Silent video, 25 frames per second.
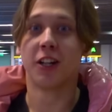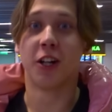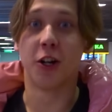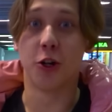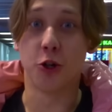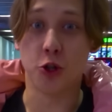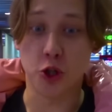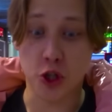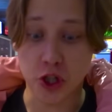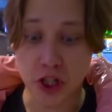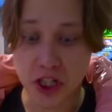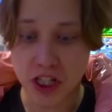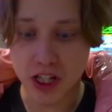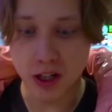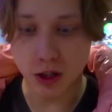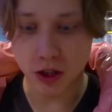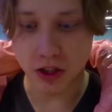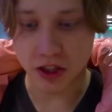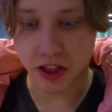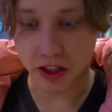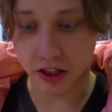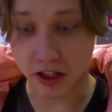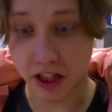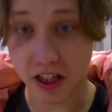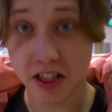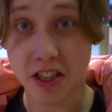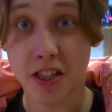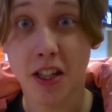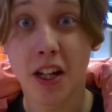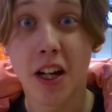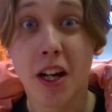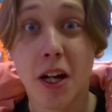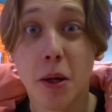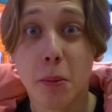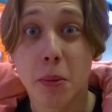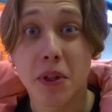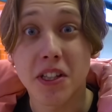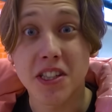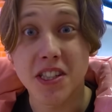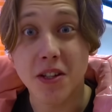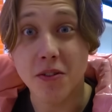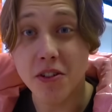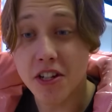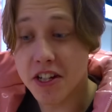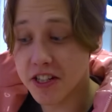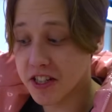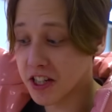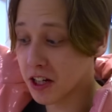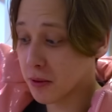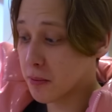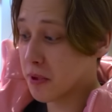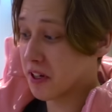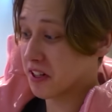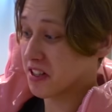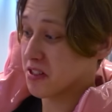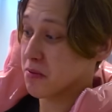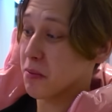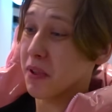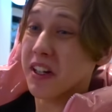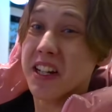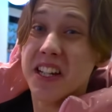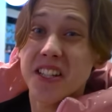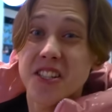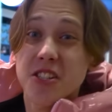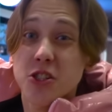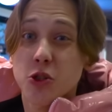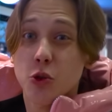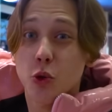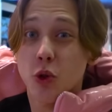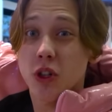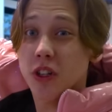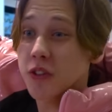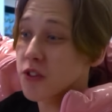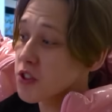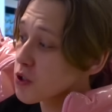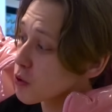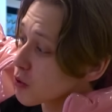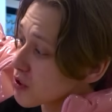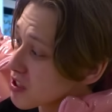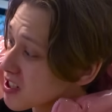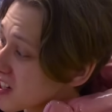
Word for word: Короче, сделал заказ. Представляете, ребят, смотрите, сколько всего